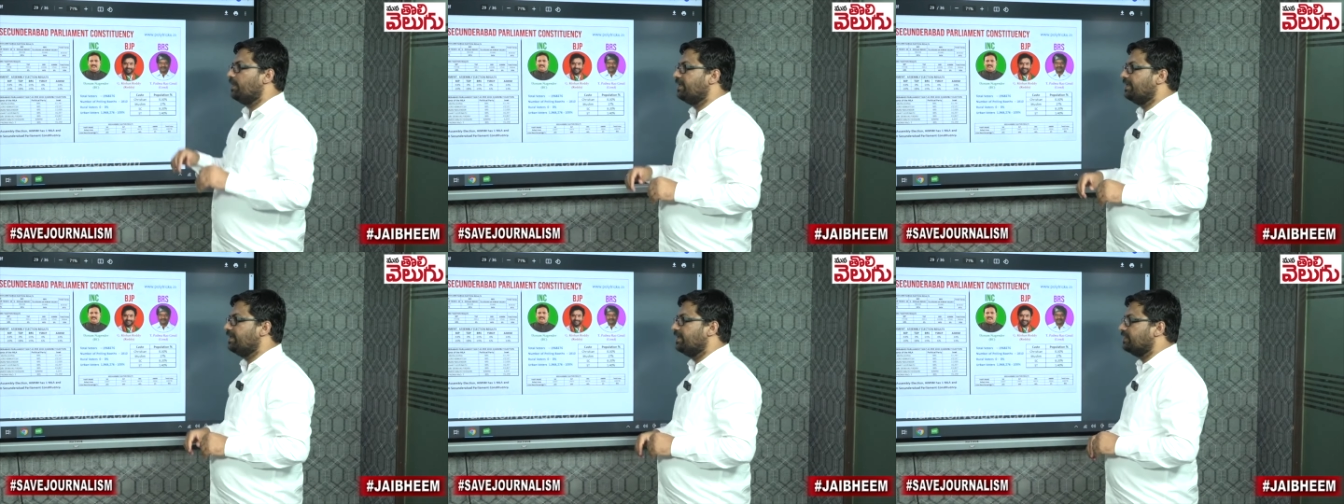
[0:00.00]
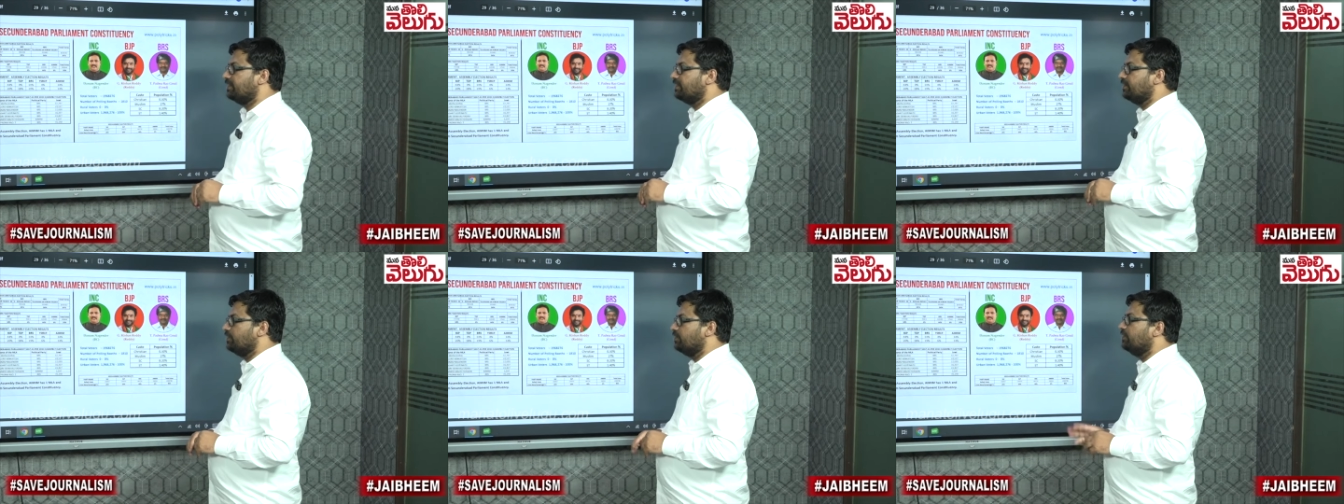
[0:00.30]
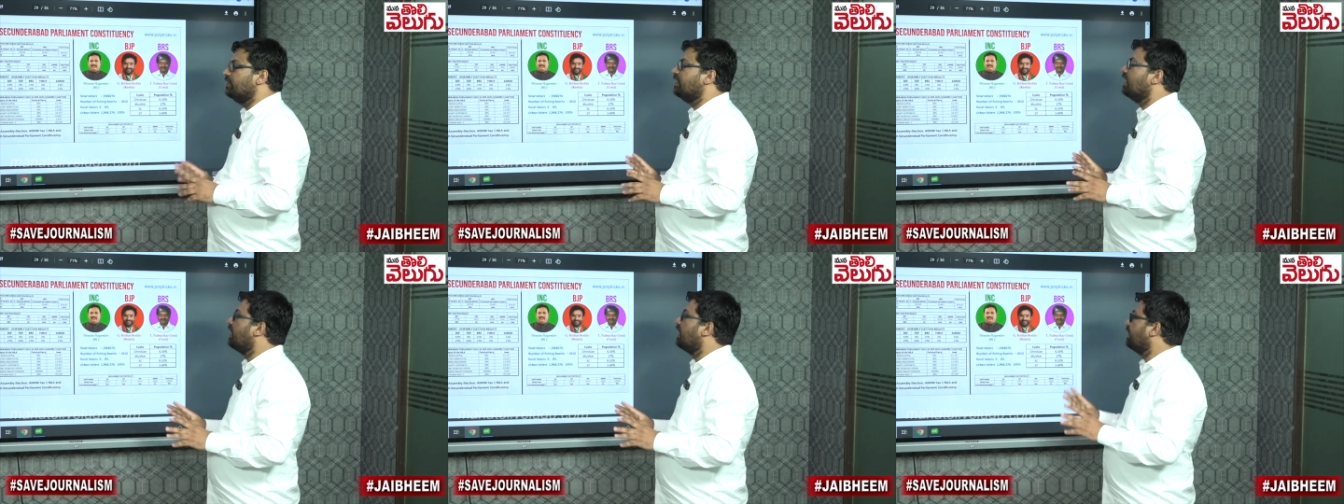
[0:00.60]
ఓపెన్ చేసిండు
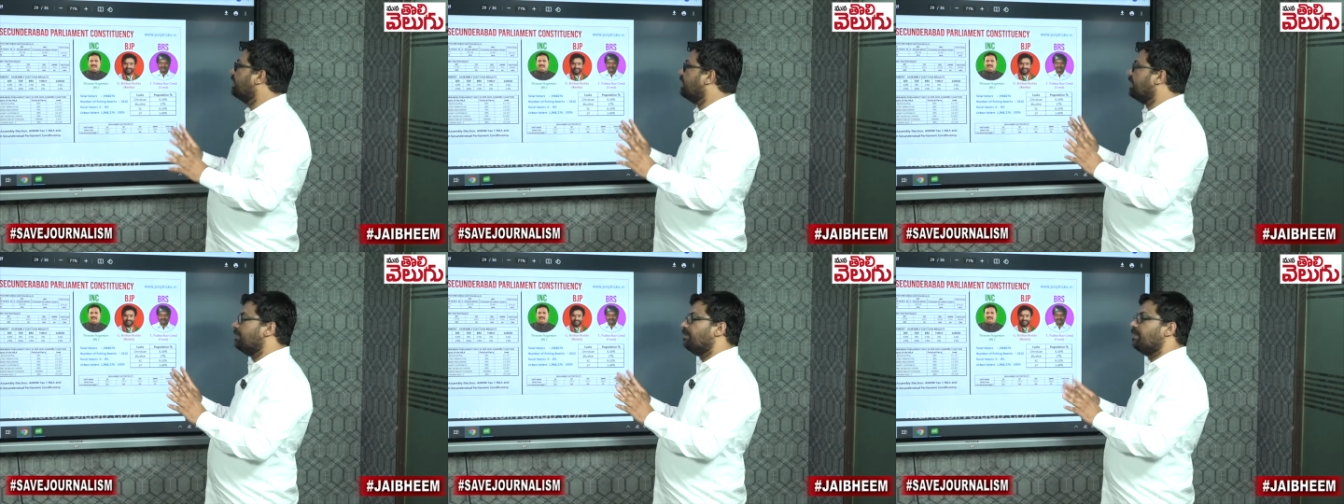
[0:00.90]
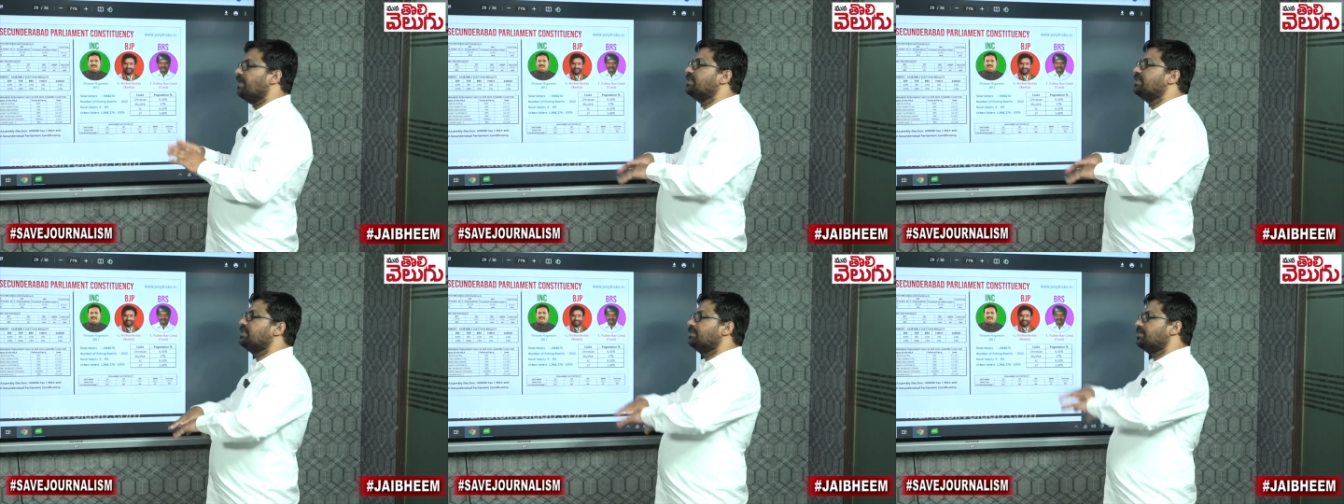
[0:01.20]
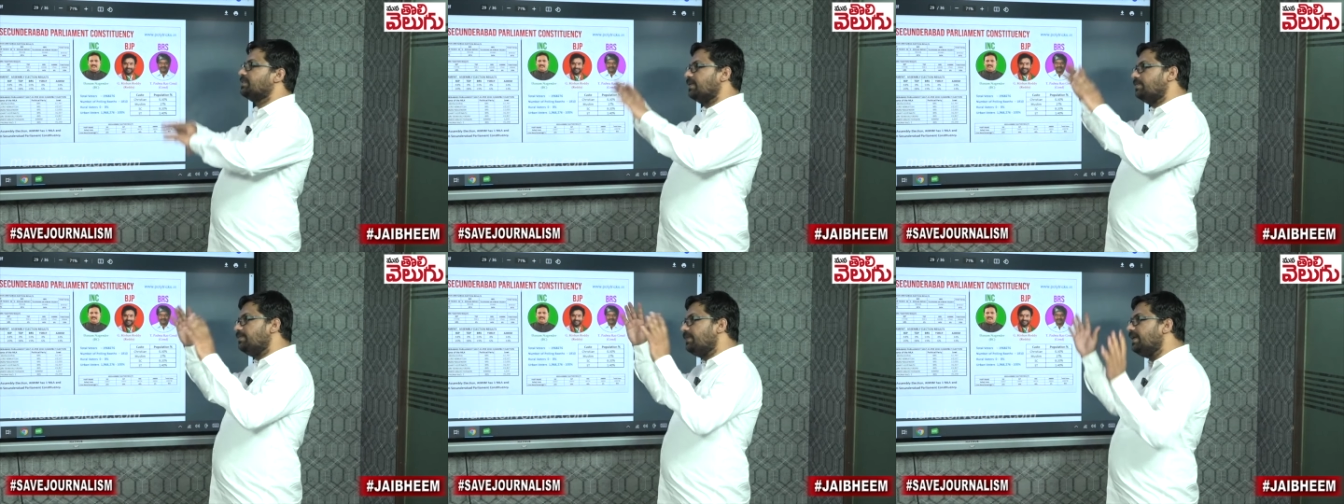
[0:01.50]
ఇలాంటి
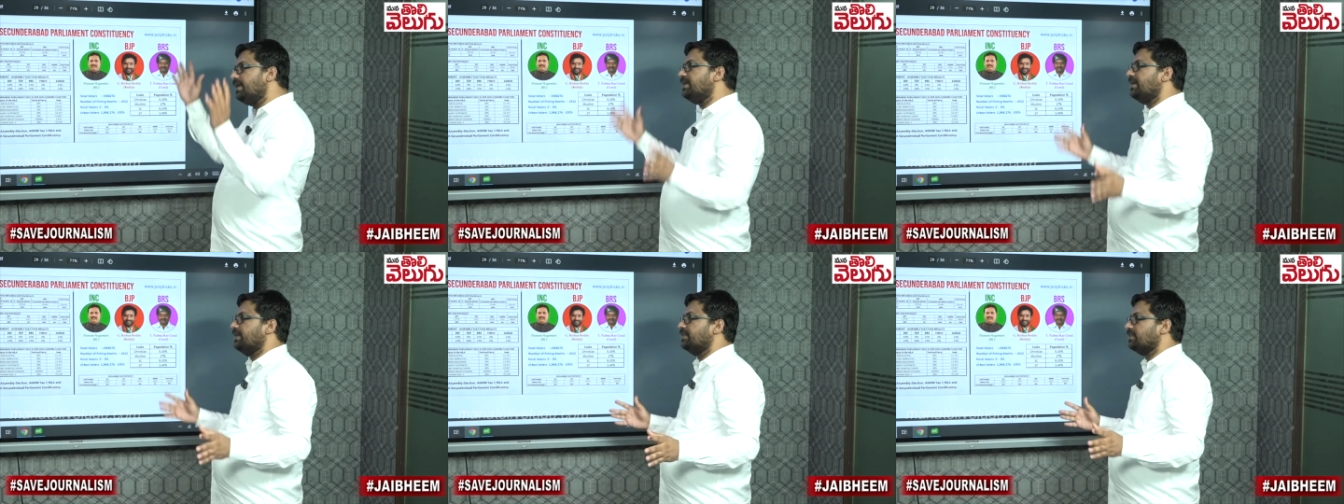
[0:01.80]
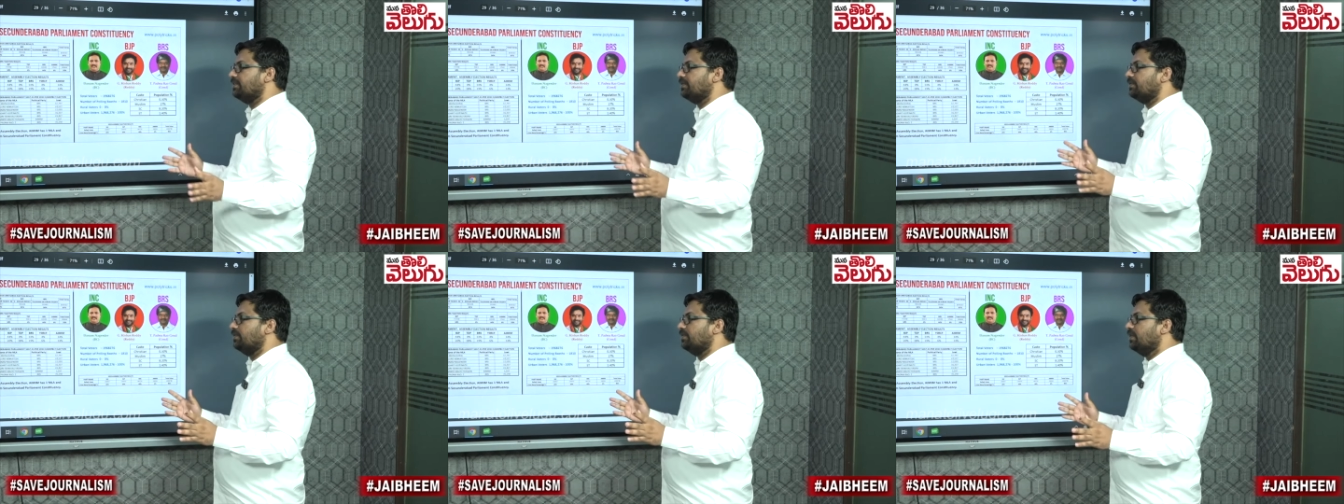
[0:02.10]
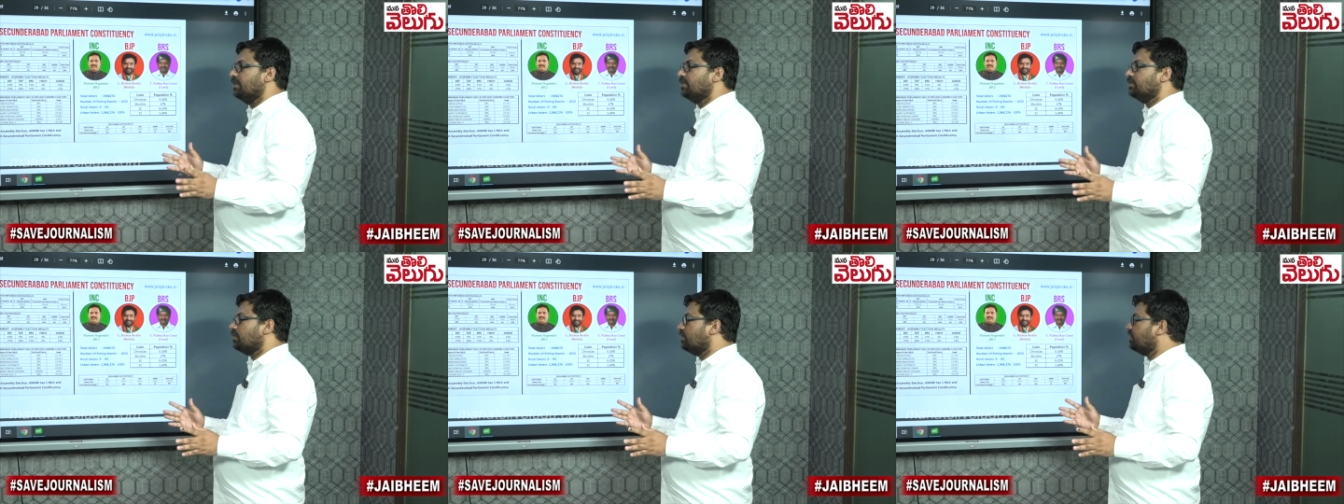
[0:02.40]
పర్సెప్షన్ బిల్డ్ చేసారు
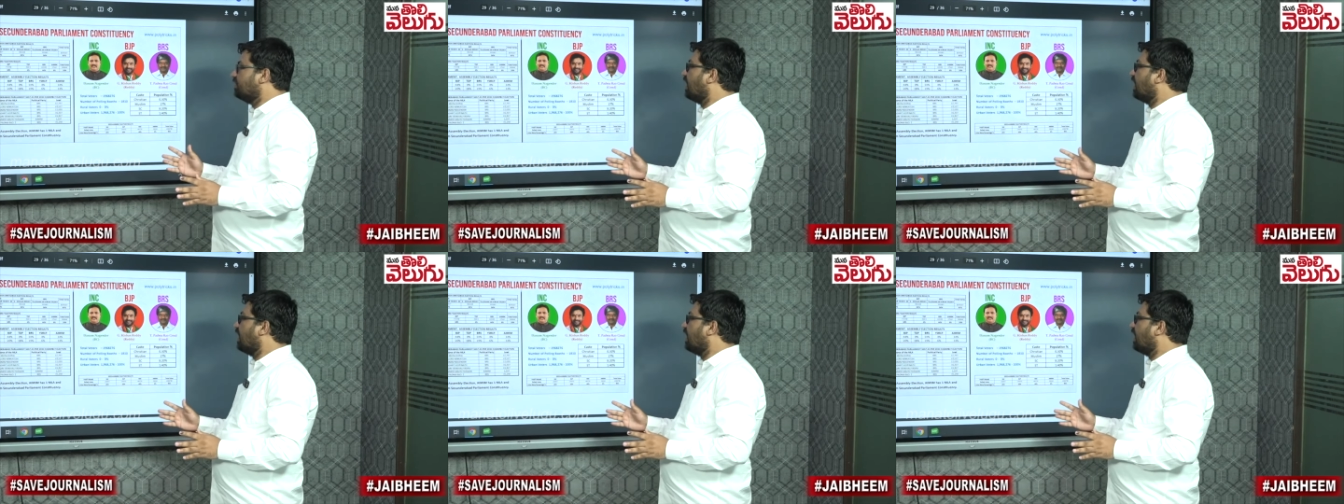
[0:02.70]
hmm. సో